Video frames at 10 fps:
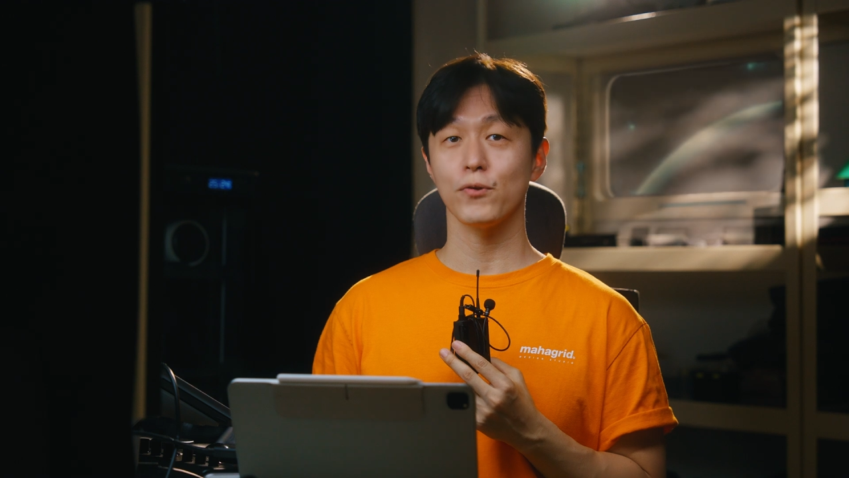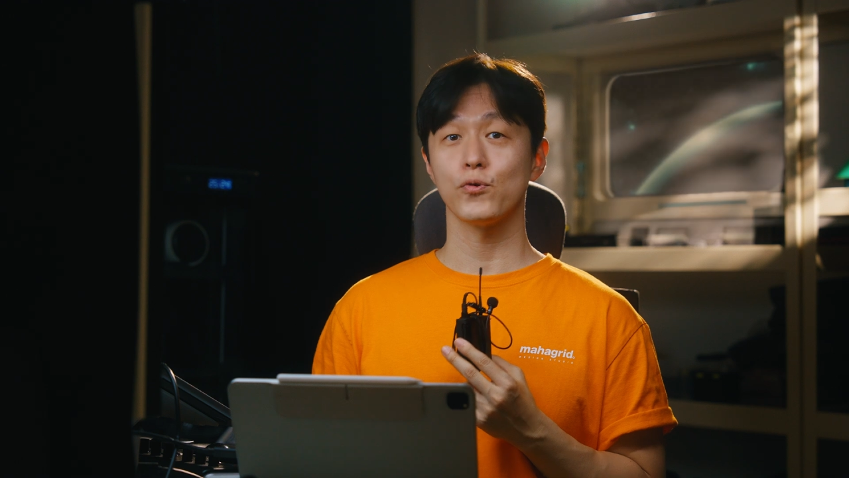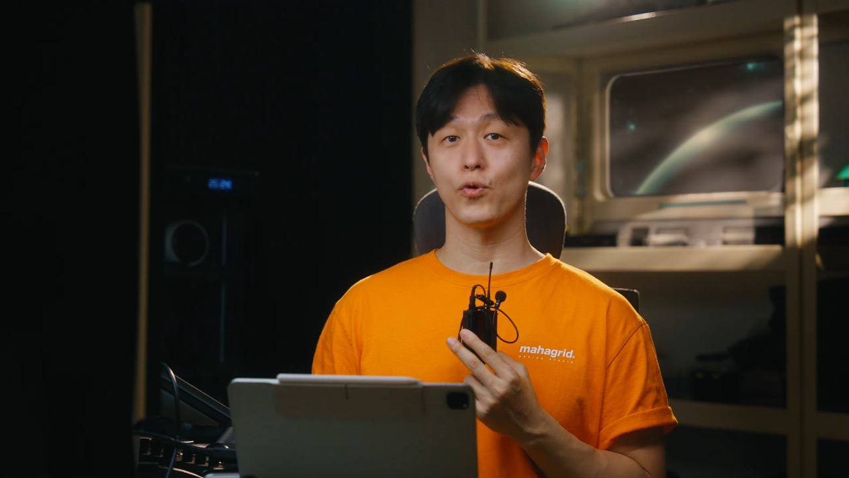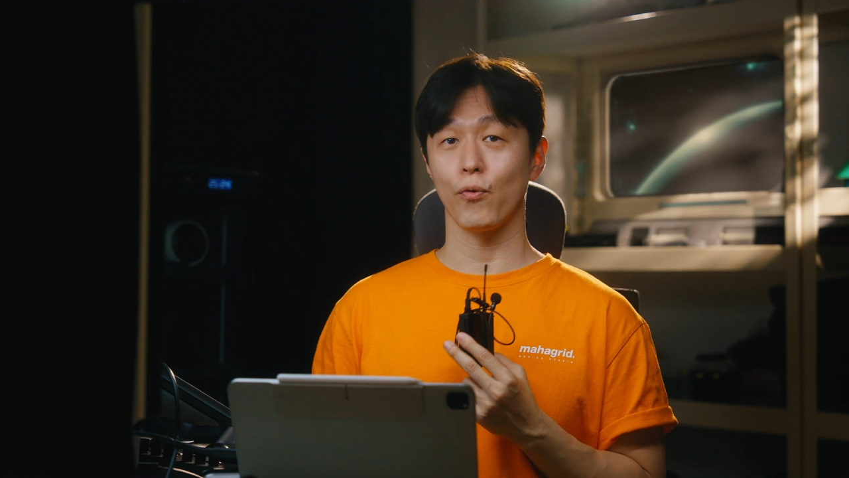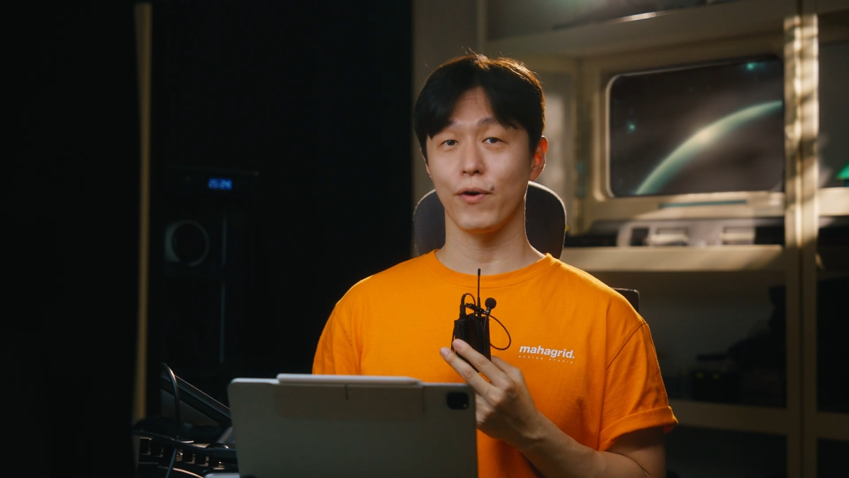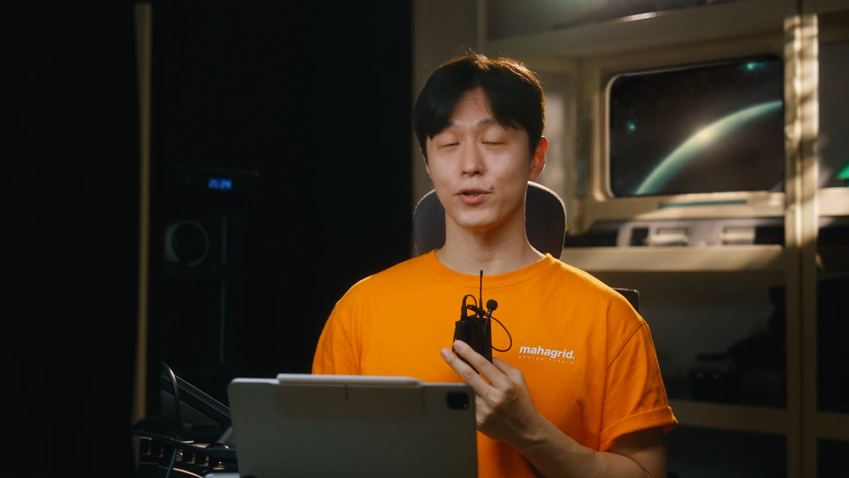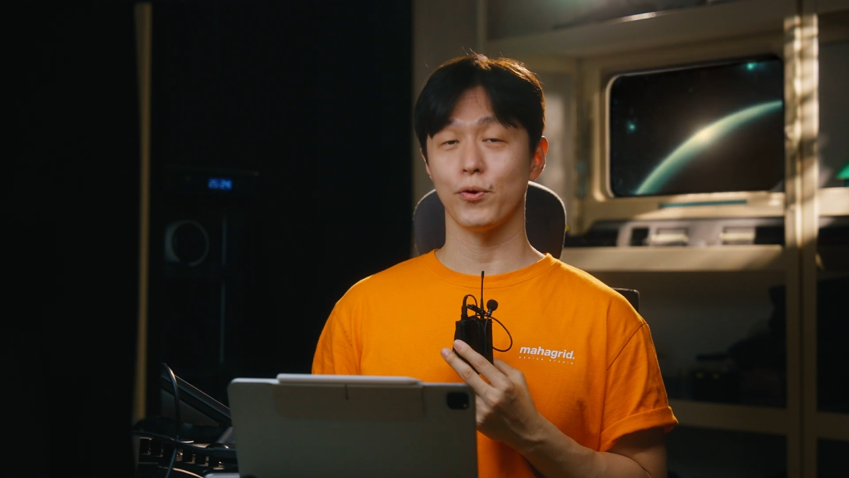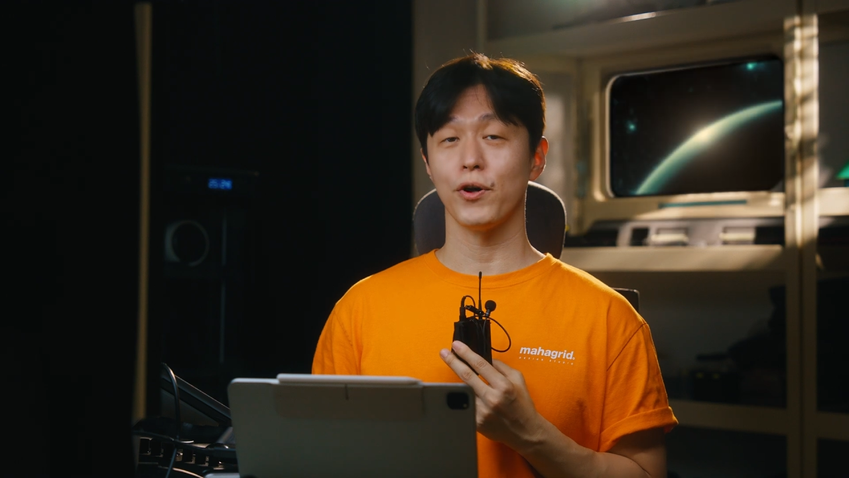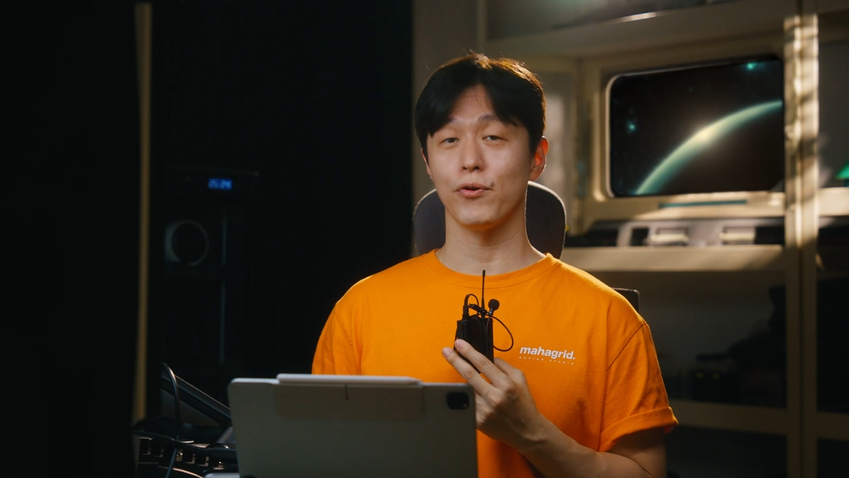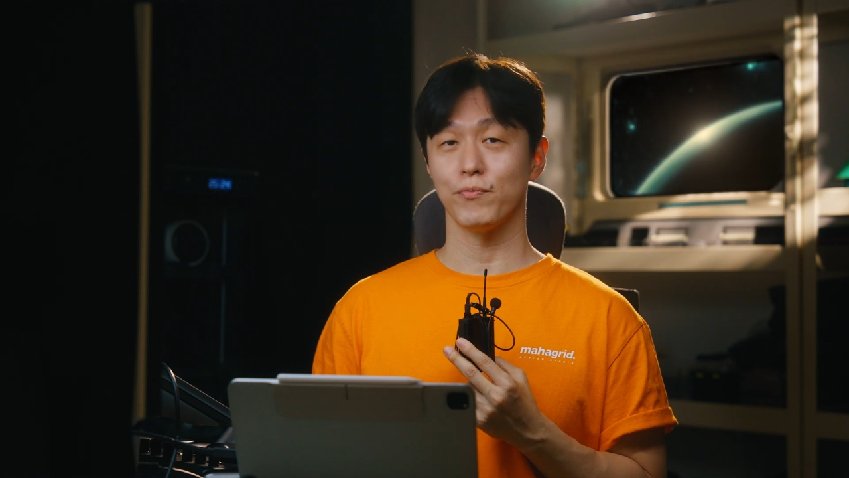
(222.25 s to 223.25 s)
구독과
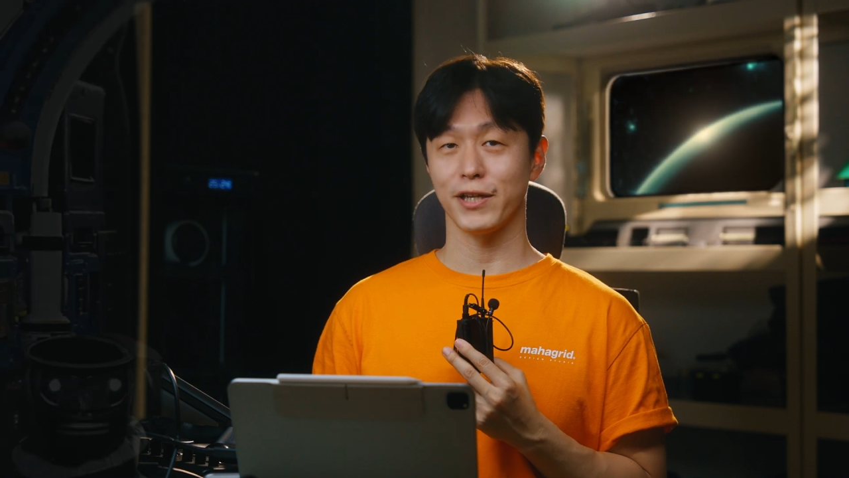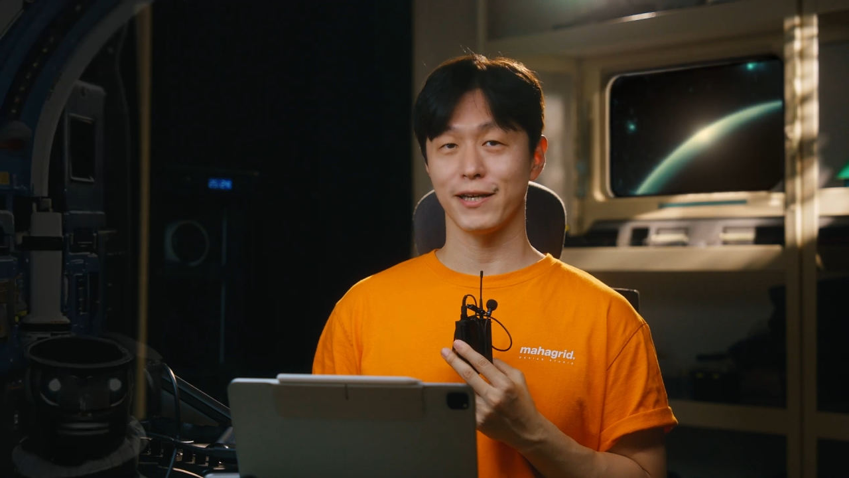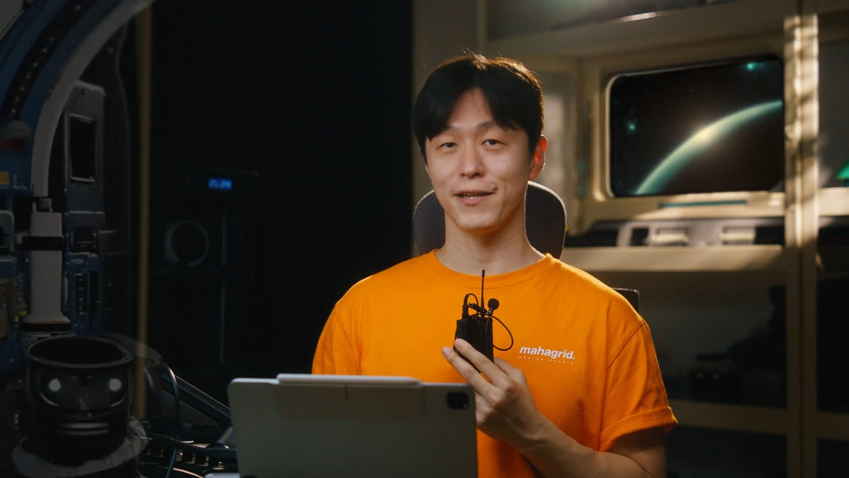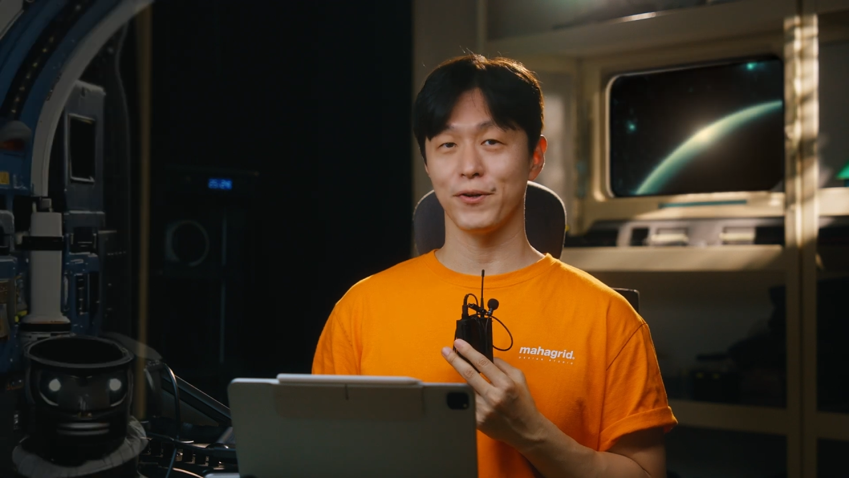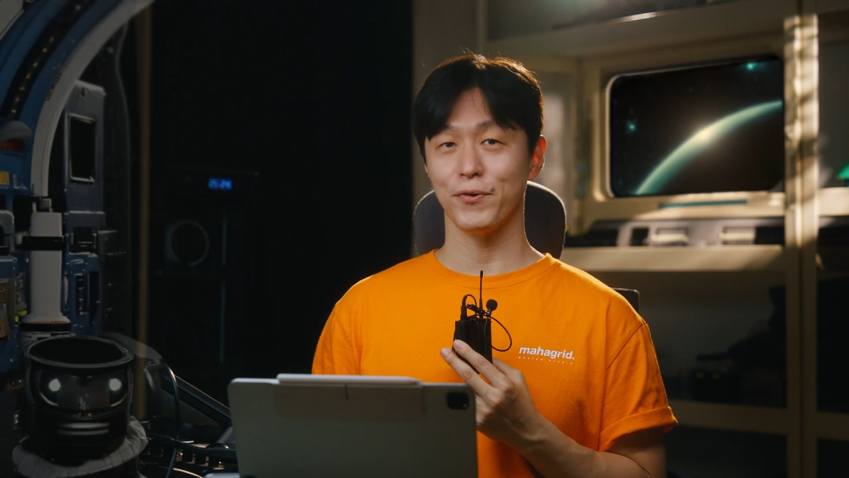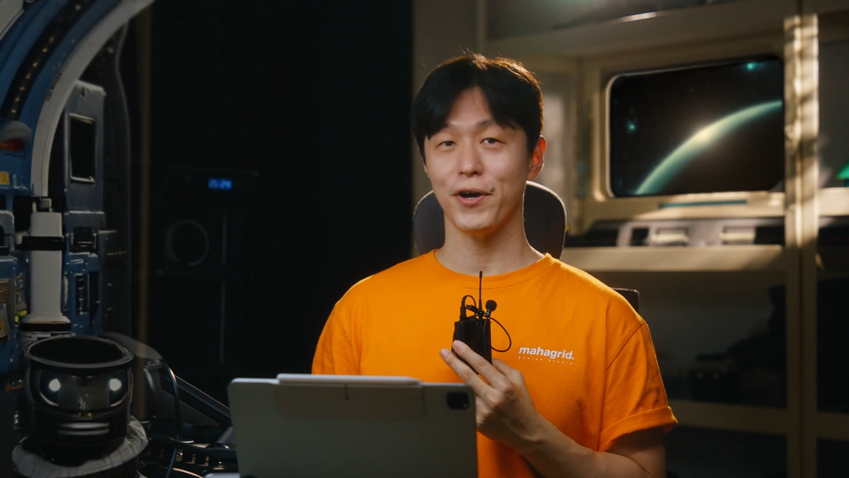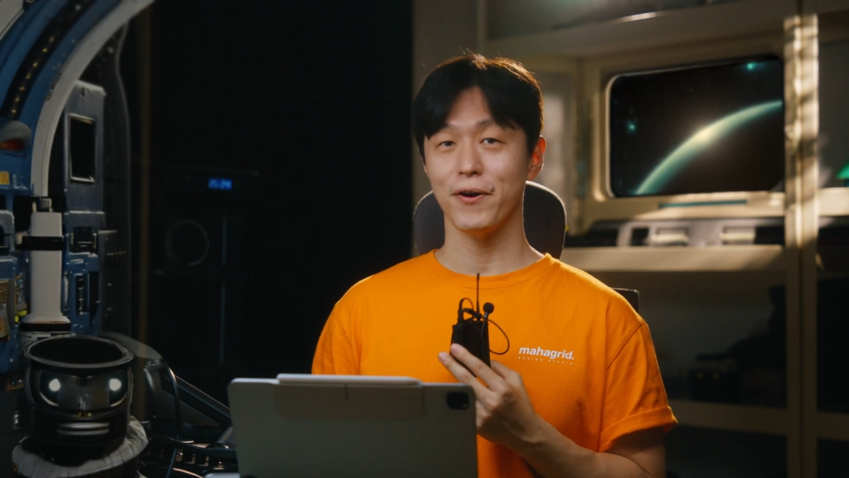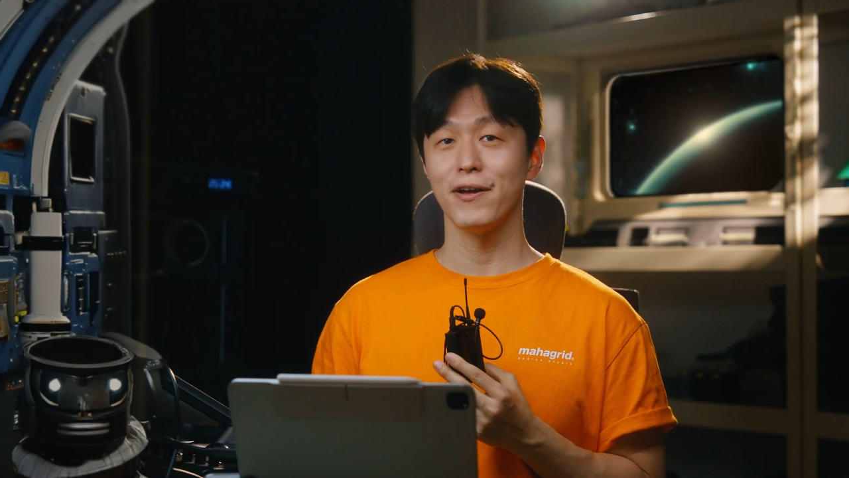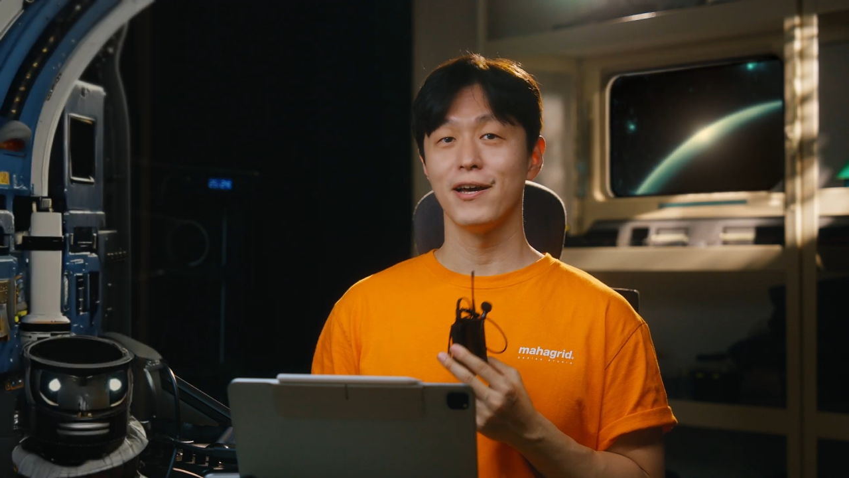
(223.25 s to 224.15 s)
좋아요 부탁드리고요